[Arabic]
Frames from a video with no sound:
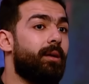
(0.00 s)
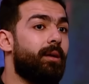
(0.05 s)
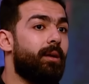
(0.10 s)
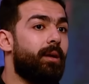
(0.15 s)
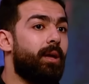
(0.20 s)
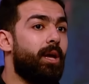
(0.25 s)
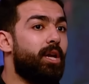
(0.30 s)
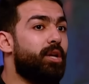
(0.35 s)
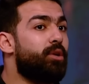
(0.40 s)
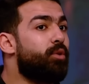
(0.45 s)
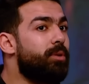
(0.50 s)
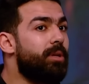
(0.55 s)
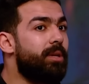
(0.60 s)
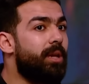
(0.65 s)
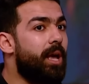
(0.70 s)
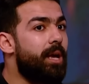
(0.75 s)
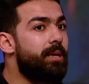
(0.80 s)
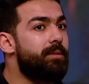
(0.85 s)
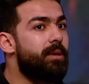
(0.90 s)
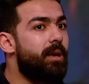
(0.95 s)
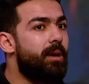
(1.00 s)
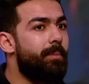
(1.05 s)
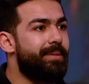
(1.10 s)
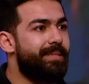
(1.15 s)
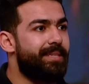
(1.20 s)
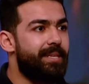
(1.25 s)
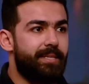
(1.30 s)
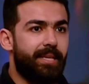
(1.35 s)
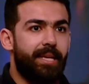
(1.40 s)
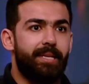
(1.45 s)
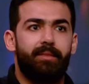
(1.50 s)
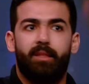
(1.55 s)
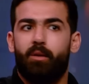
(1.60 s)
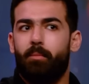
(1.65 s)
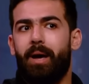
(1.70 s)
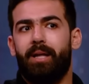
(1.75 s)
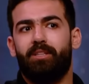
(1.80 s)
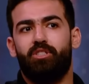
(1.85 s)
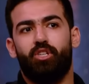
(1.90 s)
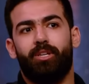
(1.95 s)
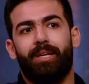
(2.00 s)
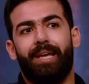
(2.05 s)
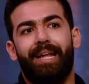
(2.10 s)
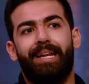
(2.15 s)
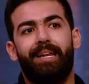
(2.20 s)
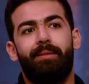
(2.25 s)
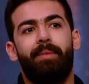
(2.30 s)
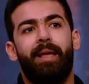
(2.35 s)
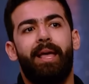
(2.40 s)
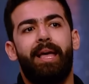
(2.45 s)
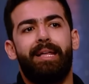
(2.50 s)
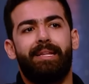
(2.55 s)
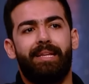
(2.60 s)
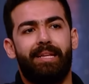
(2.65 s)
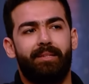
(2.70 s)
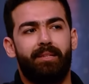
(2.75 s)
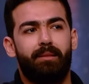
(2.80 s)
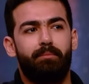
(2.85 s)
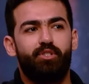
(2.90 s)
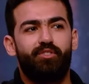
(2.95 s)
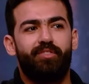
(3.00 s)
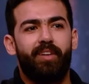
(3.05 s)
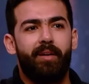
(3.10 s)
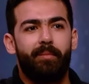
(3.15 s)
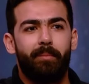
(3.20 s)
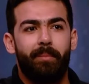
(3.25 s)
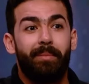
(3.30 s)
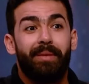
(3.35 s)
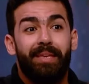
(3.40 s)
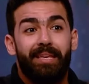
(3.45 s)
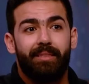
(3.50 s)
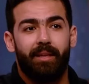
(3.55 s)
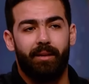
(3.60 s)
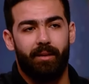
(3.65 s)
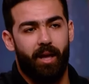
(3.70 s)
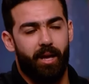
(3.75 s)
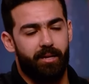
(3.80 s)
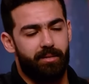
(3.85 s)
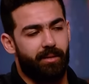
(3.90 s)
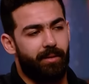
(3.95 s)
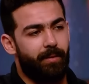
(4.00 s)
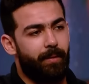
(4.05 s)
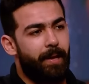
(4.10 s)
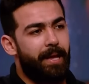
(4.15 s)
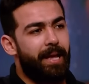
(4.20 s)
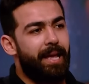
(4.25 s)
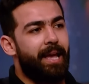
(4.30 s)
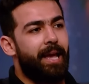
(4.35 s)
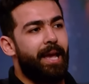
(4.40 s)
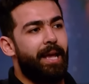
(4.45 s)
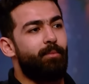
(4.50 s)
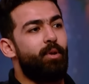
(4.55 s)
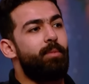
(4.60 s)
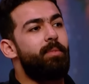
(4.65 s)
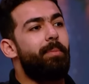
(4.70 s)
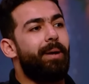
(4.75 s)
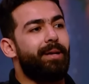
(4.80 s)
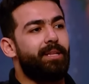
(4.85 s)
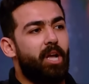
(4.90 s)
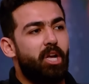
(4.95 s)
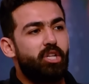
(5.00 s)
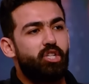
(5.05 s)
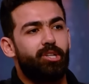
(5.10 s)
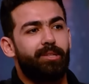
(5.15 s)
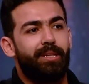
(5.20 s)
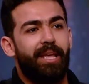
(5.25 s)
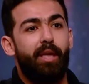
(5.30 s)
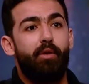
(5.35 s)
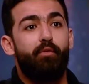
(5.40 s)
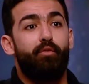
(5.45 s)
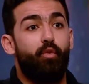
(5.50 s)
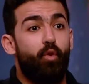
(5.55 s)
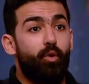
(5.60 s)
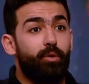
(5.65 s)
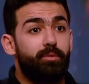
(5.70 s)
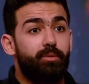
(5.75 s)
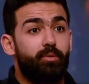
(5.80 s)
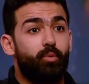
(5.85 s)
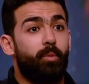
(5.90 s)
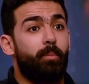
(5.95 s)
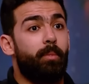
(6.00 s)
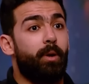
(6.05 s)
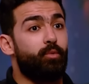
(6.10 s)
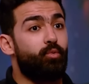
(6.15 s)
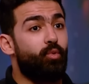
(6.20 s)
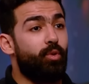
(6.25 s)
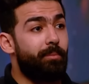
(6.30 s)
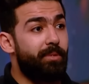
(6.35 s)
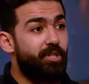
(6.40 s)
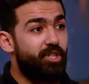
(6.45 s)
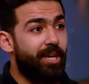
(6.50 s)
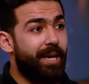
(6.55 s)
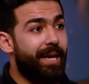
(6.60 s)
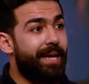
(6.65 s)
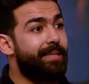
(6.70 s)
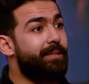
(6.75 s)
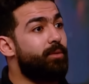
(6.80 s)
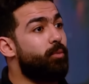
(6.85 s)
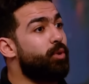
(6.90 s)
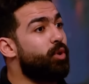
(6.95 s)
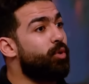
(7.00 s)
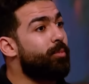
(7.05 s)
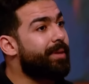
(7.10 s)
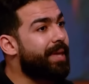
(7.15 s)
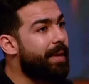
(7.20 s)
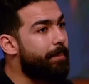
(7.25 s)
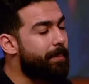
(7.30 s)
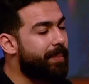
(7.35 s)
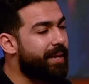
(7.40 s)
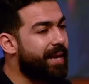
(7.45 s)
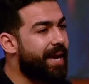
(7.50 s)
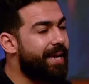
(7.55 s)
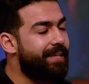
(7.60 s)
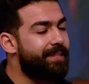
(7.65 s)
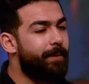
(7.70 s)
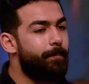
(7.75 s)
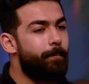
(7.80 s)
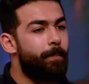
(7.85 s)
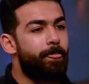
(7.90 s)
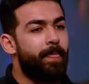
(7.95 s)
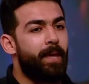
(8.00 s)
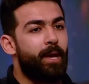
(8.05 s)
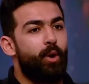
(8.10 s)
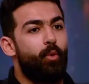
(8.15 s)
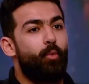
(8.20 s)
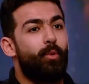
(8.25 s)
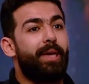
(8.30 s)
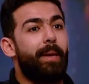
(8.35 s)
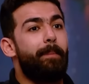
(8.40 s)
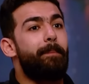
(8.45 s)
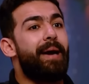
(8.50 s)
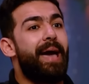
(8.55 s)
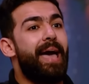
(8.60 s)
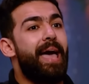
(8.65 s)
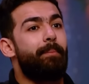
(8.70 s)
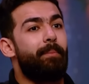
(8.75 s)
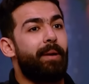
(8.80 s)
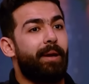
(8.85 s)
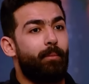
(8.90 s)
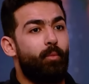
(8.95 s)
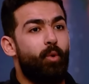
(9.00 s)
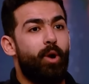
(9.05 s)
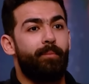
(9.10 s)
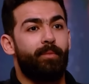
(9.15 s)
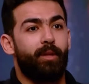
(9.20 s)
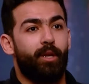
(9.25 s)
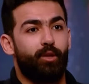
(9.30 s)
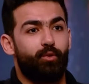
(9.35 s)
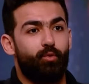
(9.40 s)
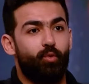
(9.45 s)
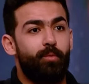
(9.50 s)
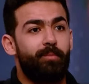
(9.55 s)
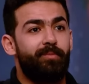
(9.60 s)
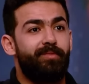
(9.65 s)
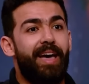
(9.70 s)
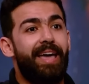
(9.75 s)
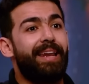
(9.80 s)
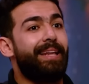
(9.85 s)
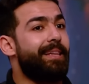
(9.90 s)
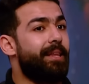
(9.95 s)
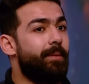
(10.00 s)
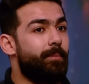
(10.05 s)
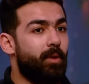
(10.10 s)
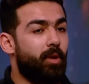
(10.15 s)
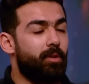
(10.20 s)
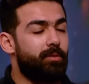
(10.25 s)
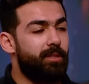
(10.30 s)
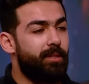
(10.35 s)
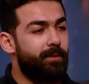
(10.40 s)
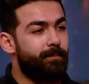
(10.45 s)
الكل لاحظها بس سكتنا ومحدش اتكلم لان انا مش فاهم مين اللي حصل المهم بعد 10 دقايق فقت والموضوع مشي عادي واليوم كمل عادي وكان معاها مجموعه من الهدوم فقالت لمراتي